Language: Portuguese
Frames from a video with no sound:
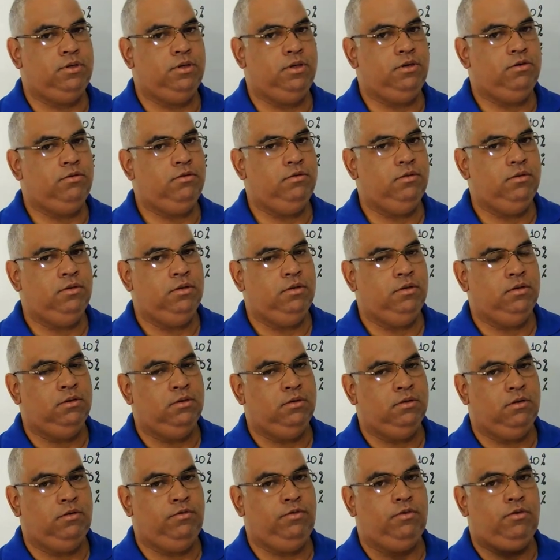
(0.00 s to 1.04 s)
conseguiu?
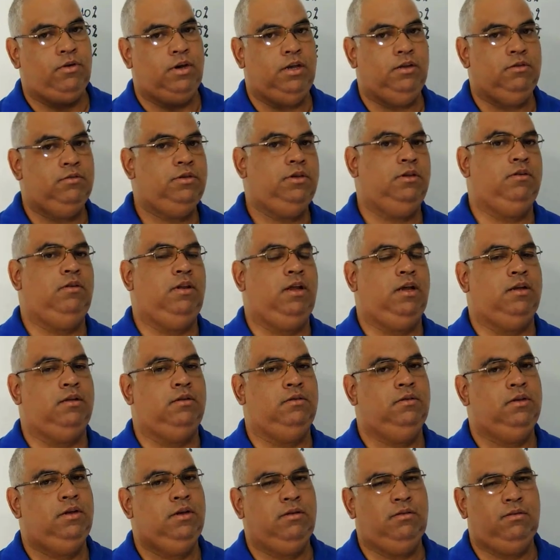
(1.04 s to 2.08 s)
Ou ficou aí no
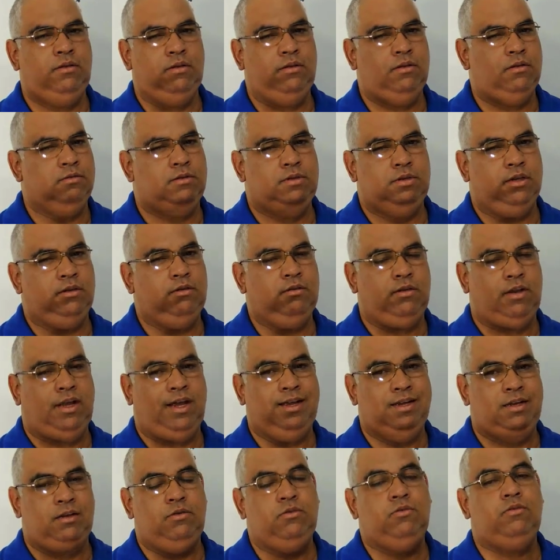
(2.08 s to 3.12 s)
celular? Não, não, não.
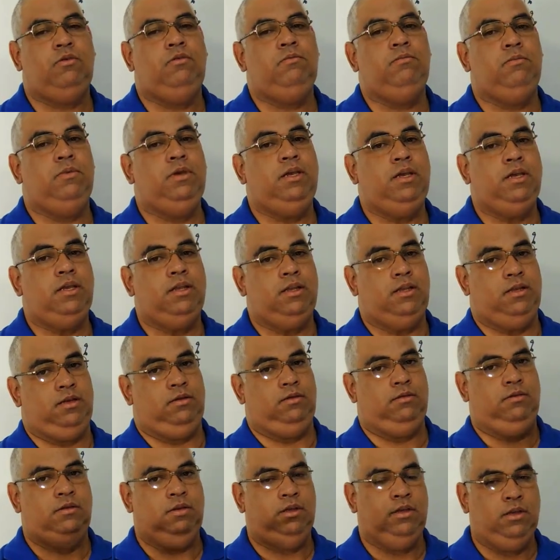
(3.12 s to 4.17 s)
Celular não
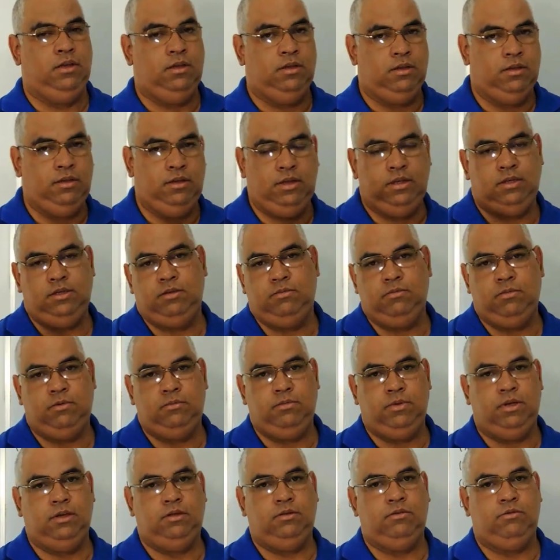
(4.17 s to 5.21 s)
combina nesse
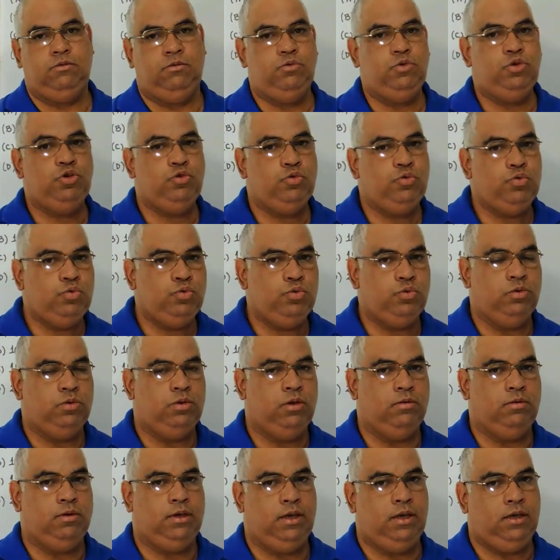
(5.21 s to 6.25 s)
momento com o estudo,
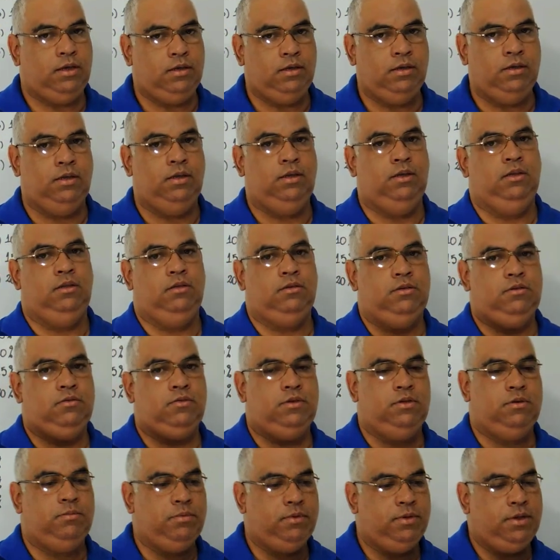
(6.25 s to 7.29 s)
tá ok? Então, se
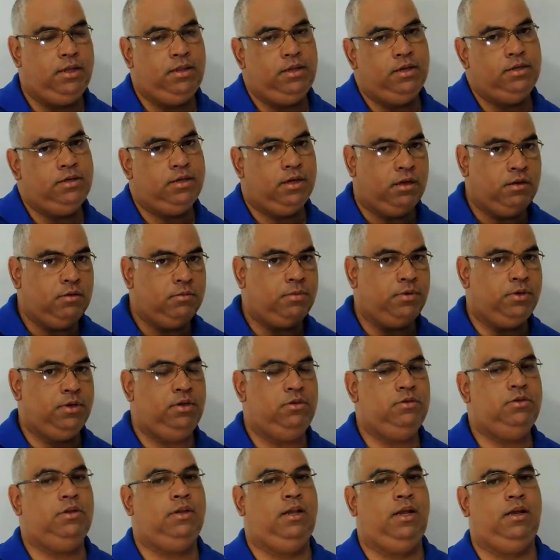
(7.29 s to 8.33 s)
você puder deixar ele um
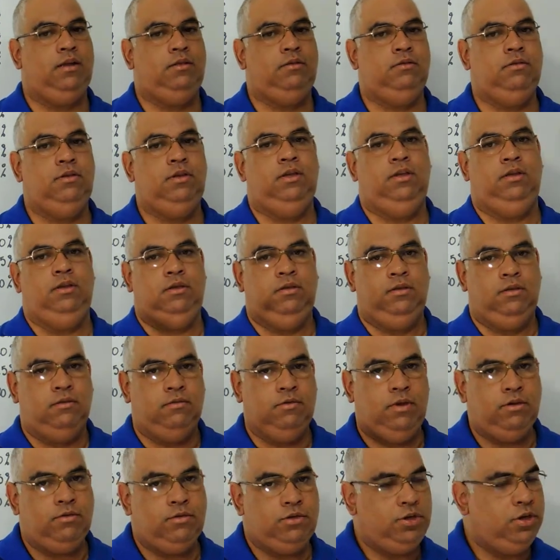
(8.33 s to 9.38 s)
pouquinho de lado,
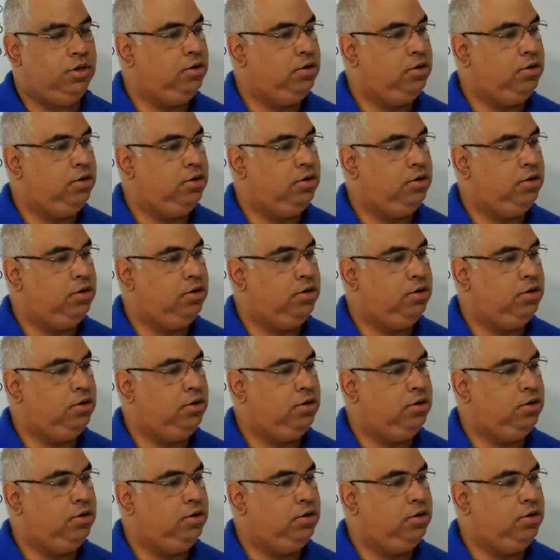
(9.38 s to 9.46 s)
vem